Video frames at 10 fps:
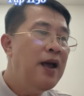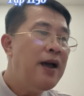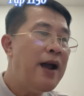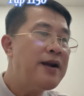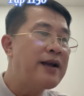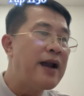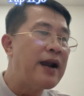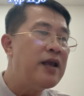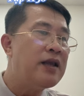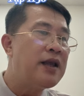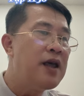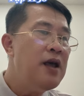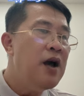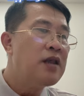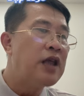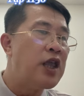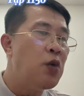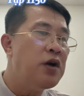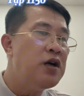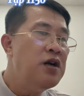Anh càng là như thế, thì
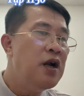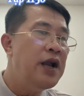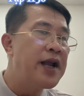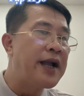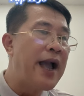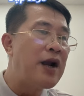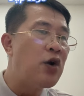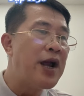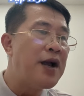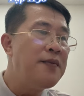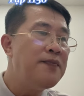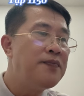chúng nữ liền càng lo lắng.